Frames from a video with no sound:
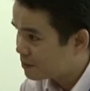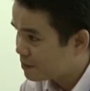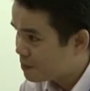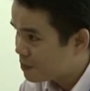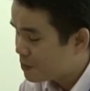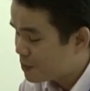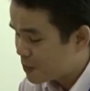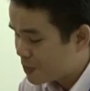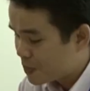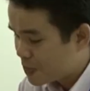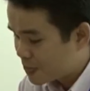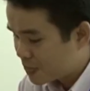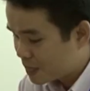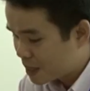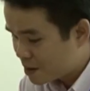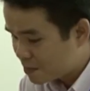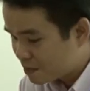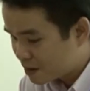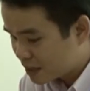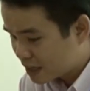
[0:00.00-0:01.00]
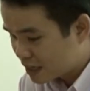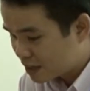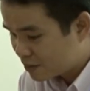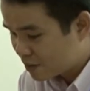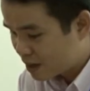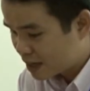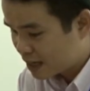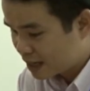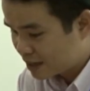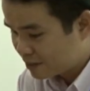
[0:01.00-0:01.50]
đề nghị Sở Xây dựng báo cáo
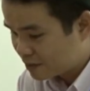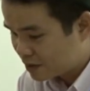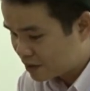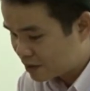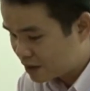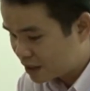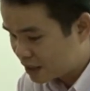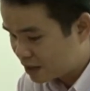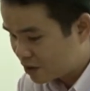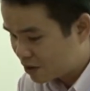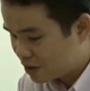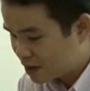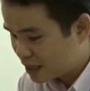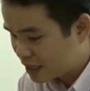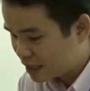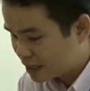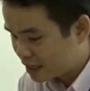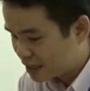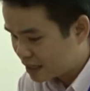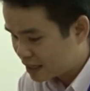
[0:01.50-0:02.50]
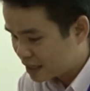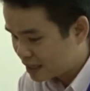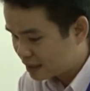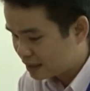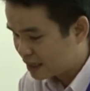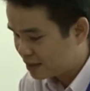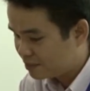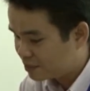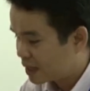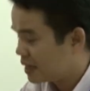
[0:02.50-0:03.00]
rõ về tính pháp lý và giải
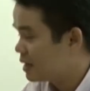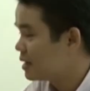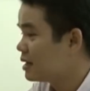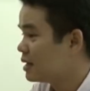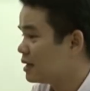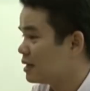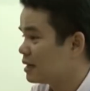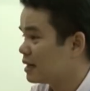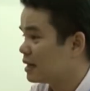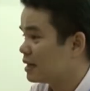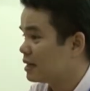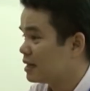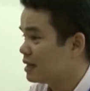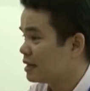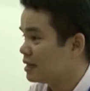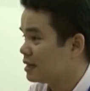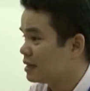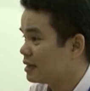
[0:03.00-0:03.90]
phóng mặt bằng của dự án.